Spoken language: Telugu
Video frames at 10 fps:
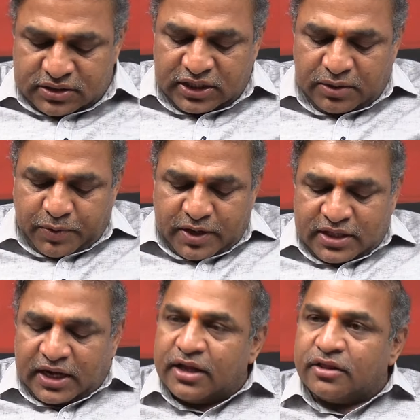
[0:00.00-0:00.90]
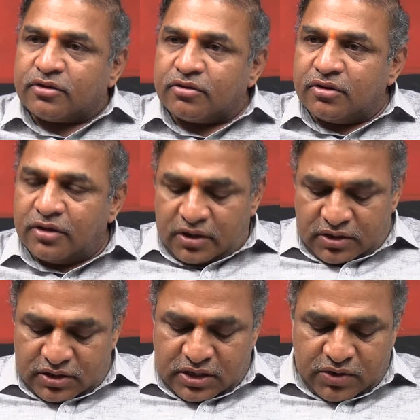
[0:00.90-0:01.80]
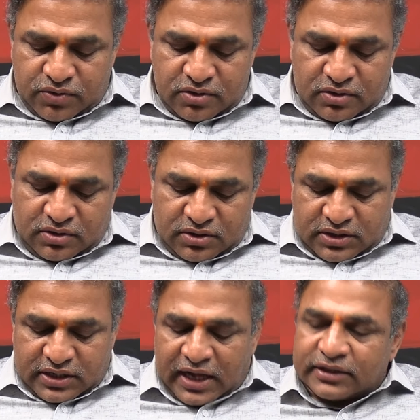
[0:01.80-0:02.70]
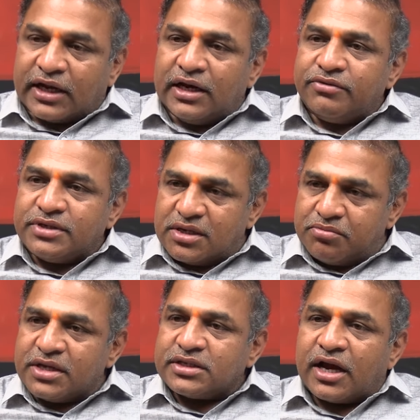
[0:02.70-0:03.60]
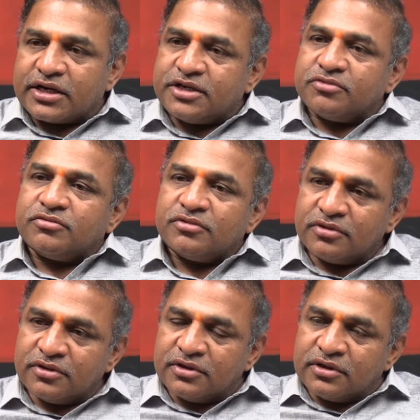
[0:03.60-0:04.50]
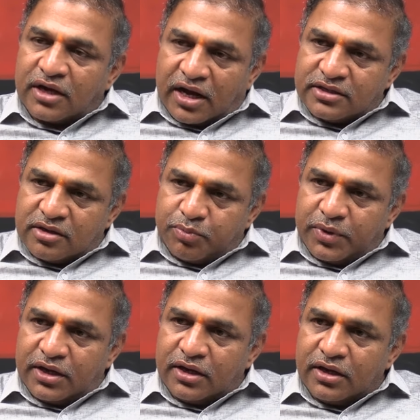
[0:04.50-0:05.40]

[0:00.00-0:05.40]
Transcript: చీలిపోయింది అనేందుకు దేవుడు నా తల్లి విజయమే సాక్ష్యం అని చెప్పి